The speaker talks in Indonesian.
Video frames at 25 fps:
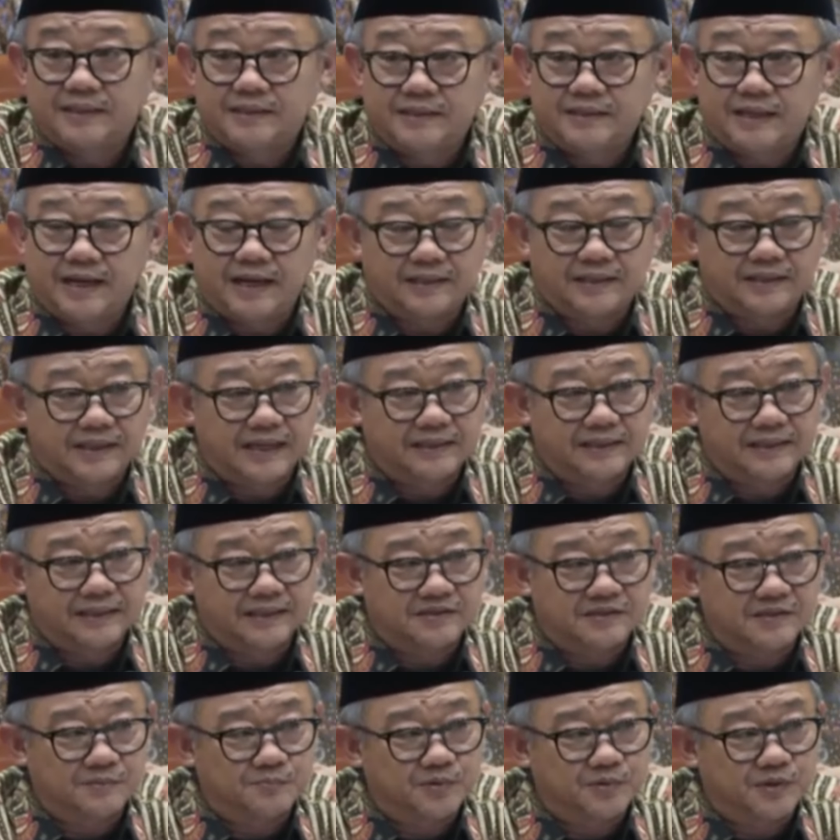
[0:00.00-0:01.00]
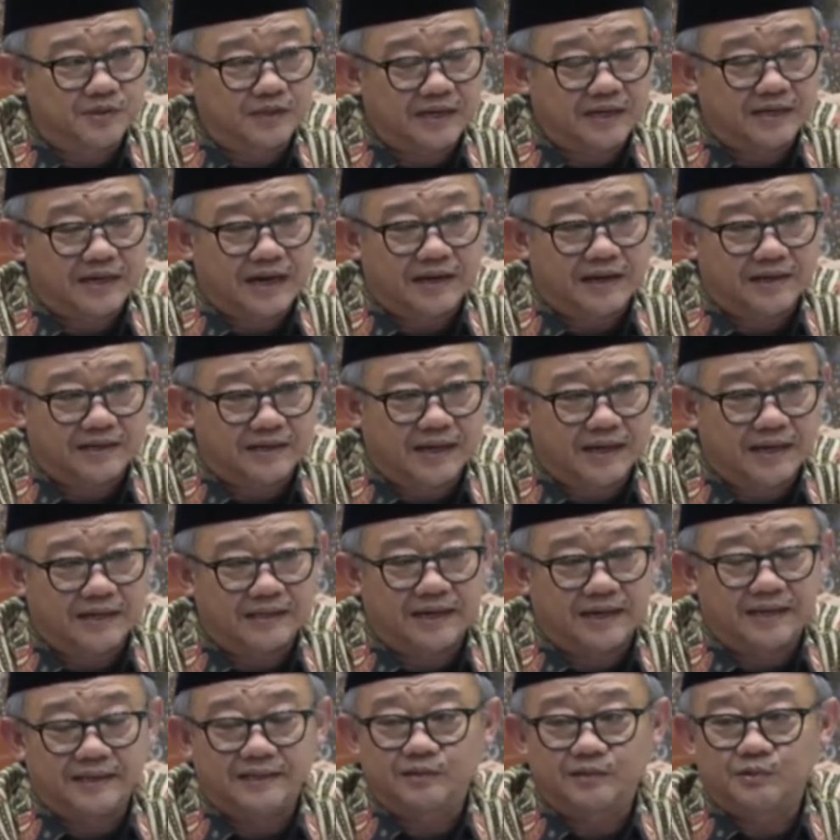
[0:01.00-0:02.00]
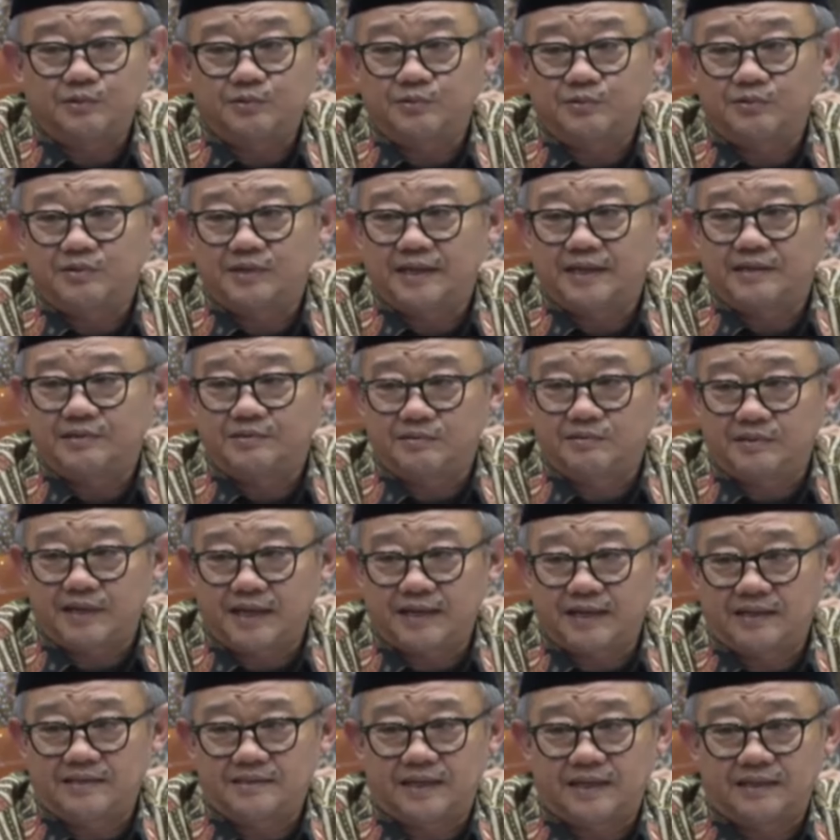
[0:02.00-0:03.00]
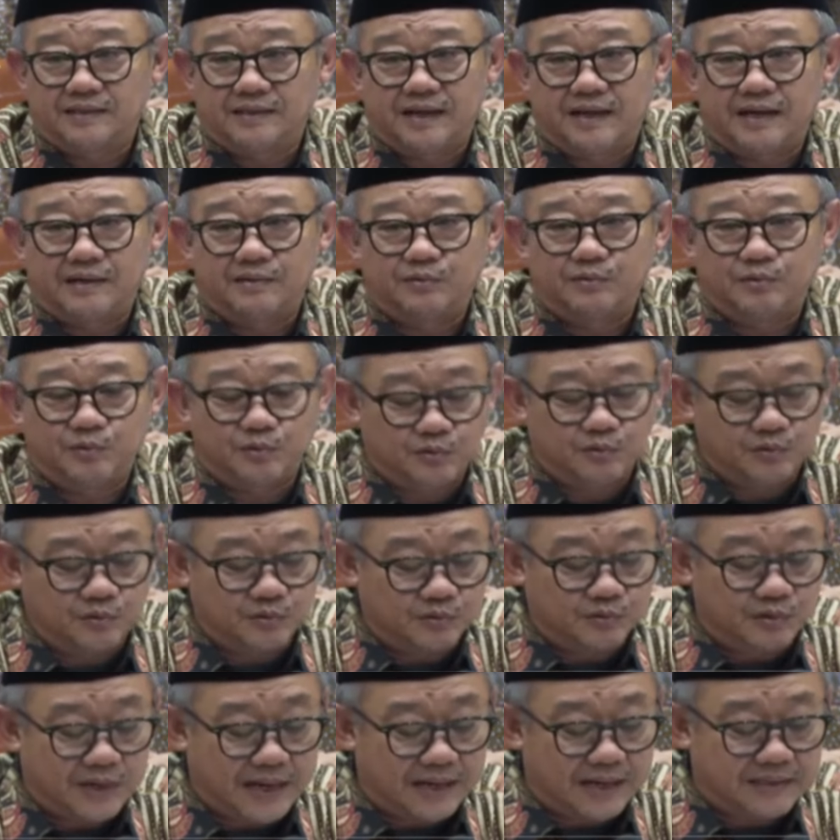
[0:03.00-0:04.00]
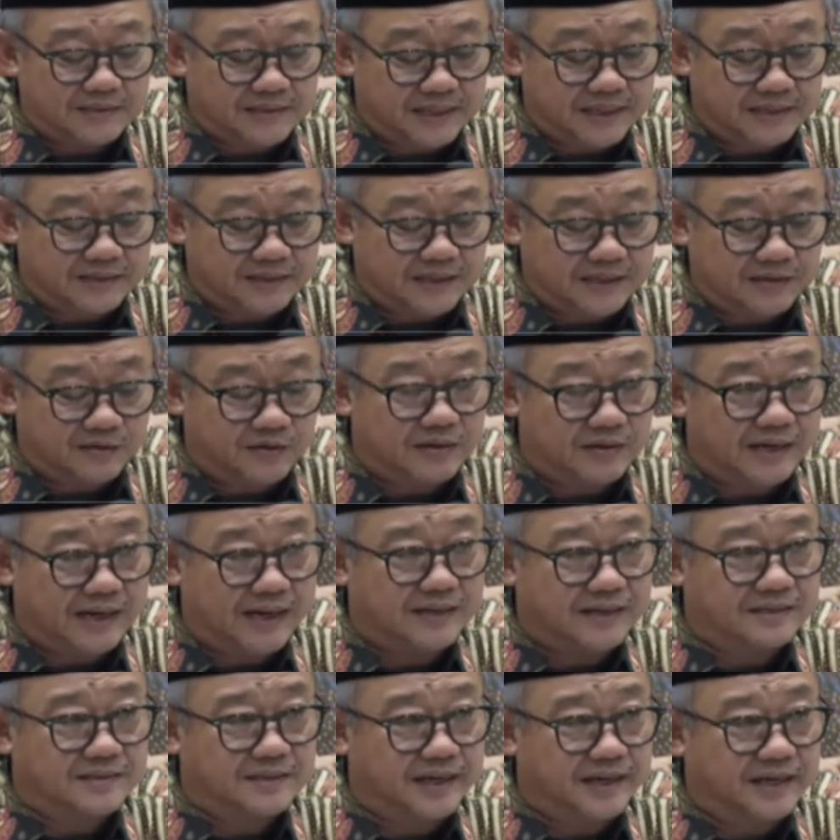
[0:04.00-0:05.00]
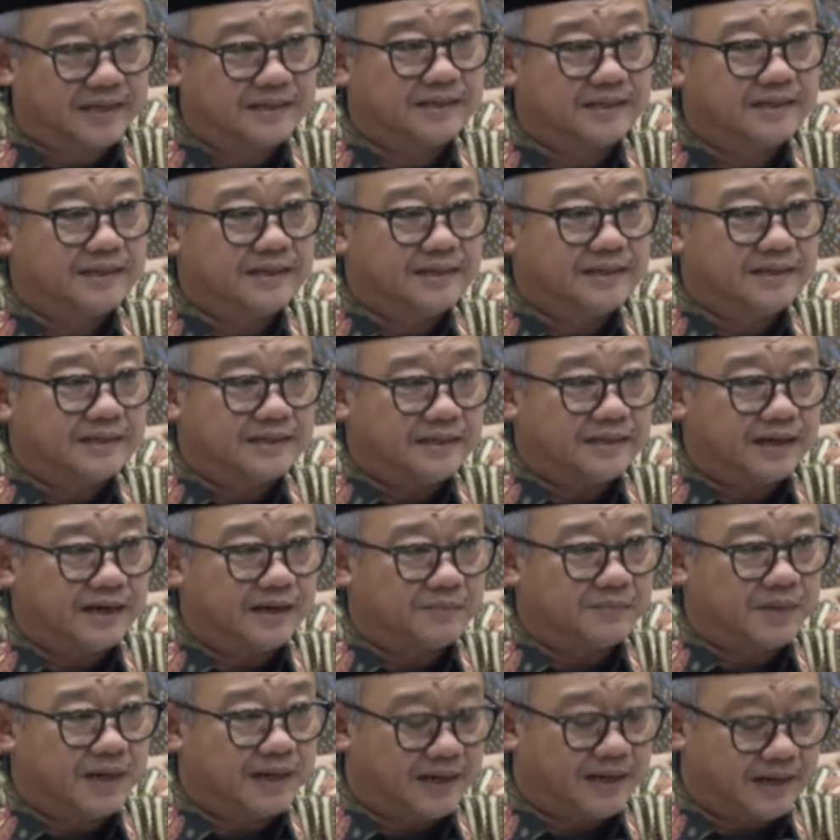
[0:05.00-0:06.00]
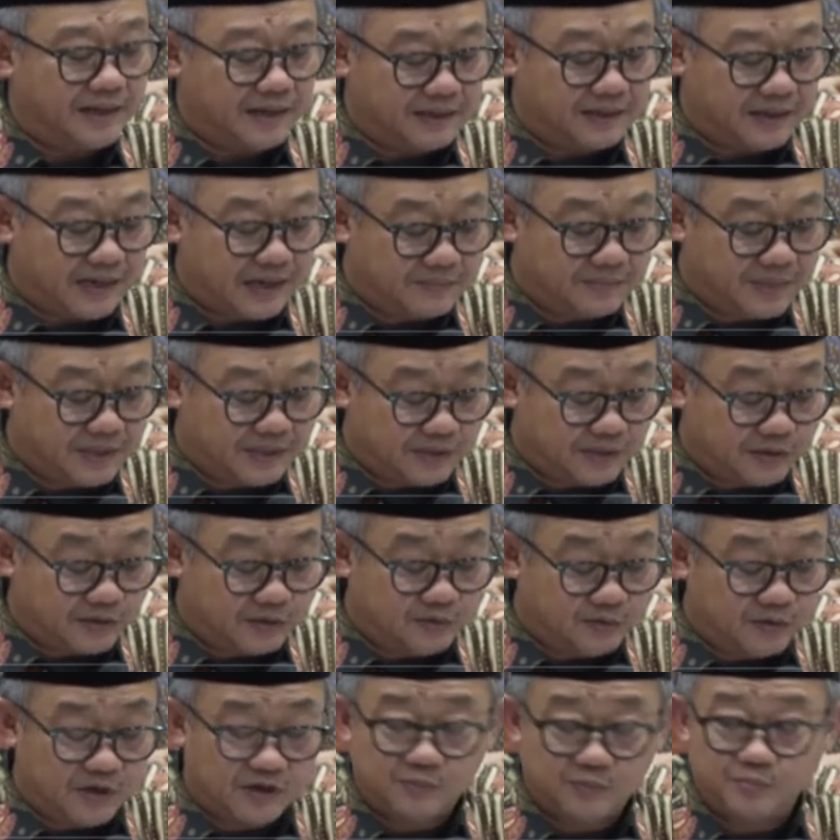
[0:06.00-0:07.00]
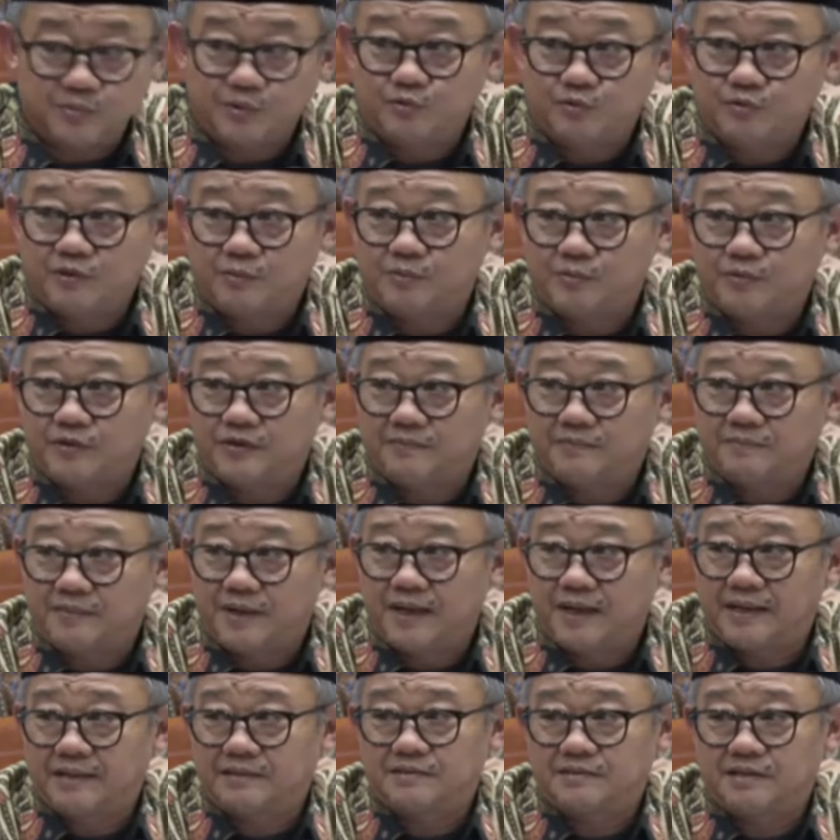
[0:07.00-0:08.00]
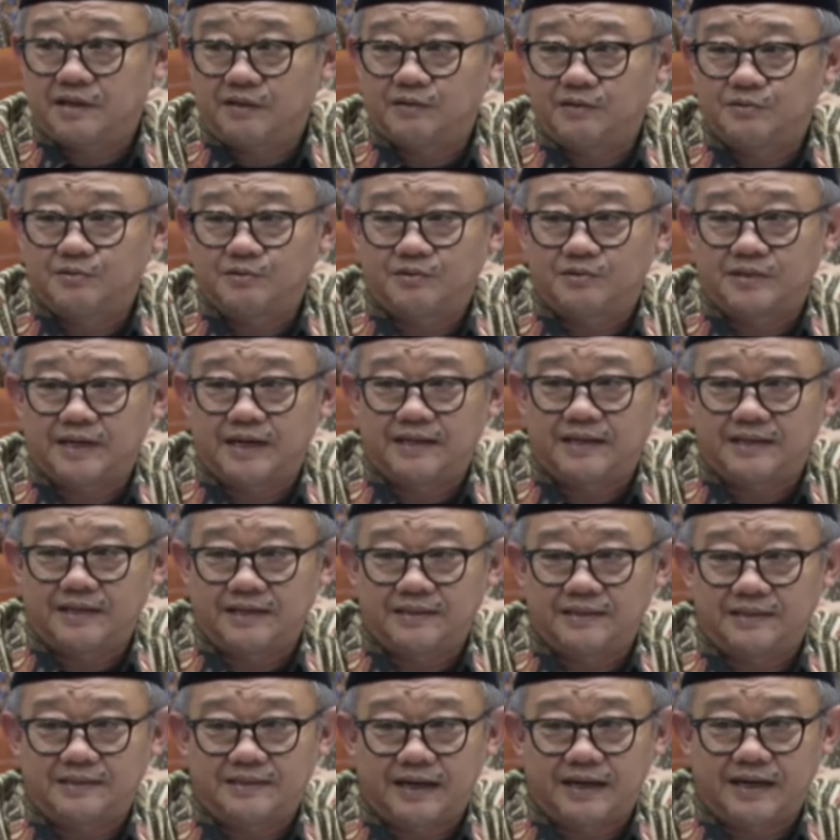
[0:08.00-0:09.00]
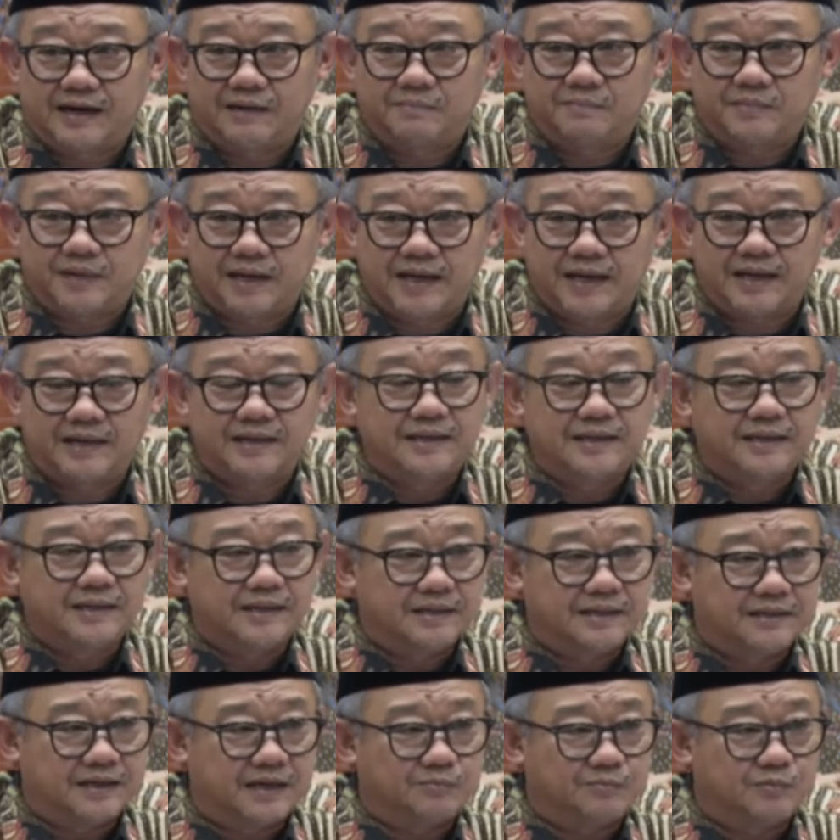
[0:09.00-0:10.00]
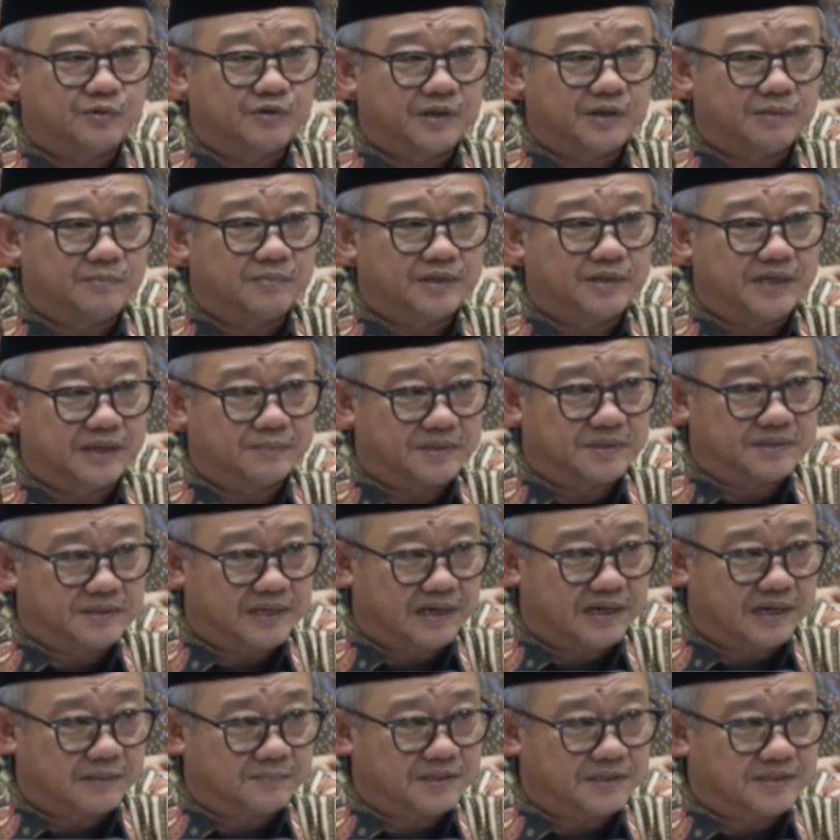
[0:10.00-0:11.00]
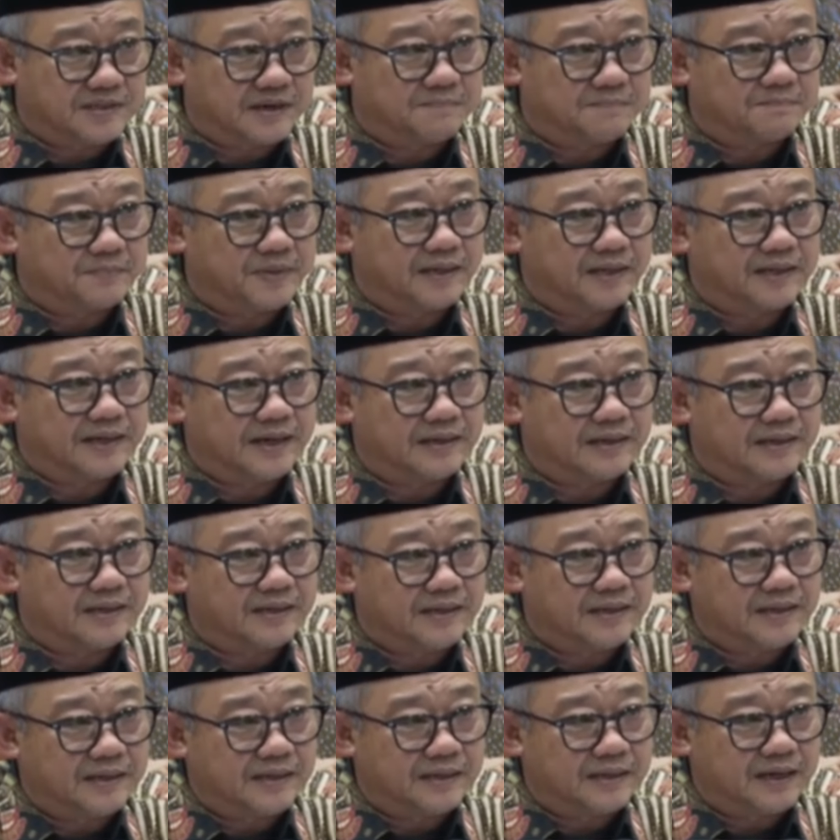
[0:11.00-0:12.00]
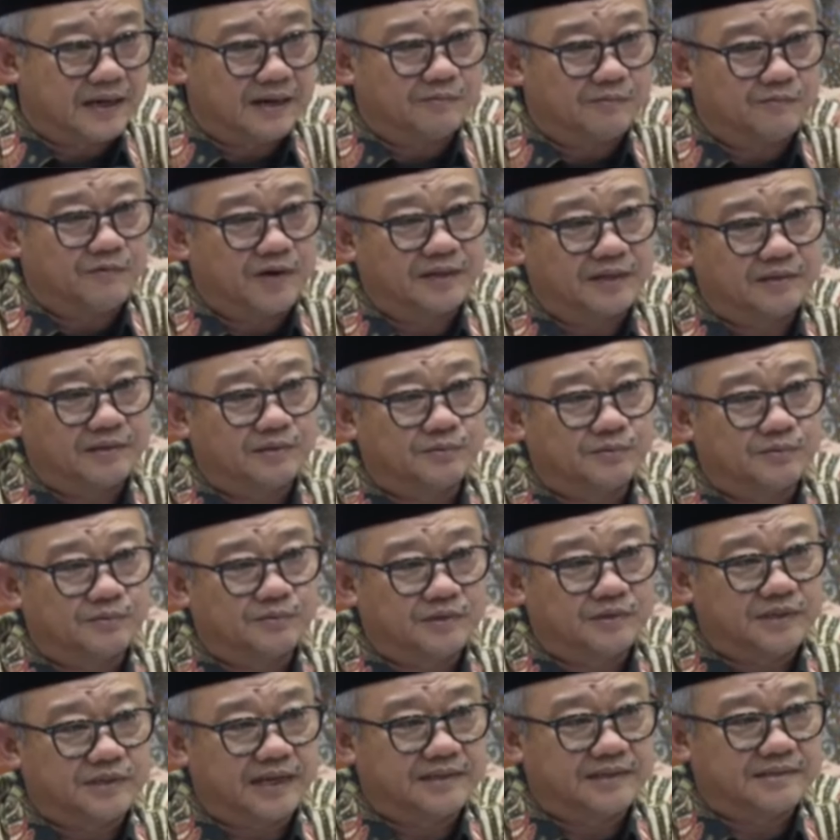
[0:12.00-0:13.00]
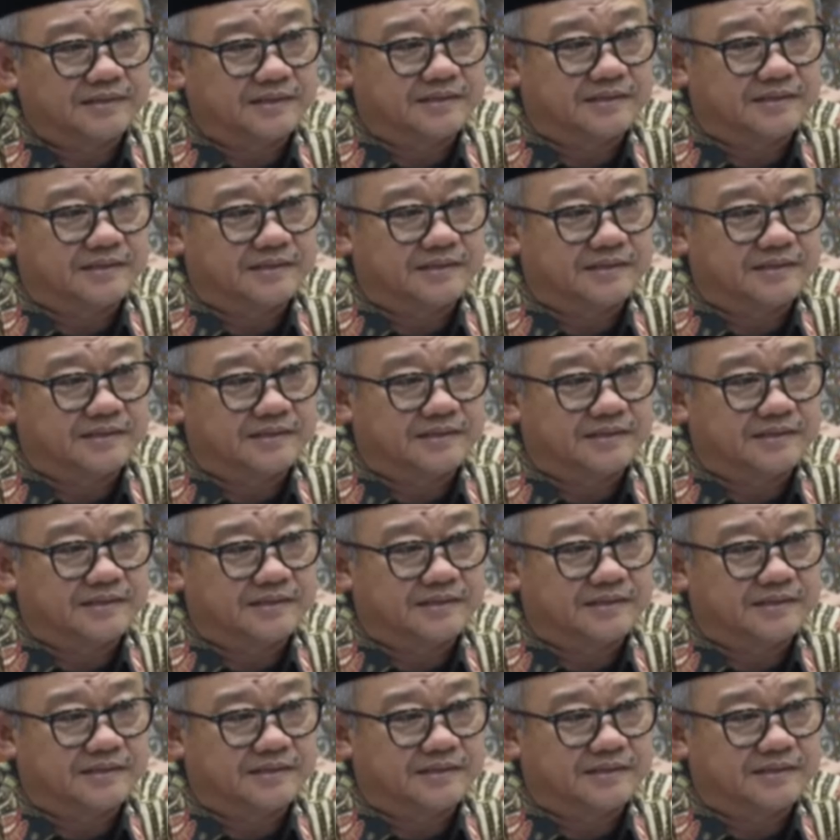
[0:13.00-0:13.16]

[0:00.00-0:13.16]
yang tadi disebutkan angkanya itu dan juga kesejahteraan untuk guru ASN dan non ASN dalam anggaran kami tahun 2025 insya Allah sudah ada di dalamnya dan mudah-mudahan bisa kami sampaikan dalam waktu yang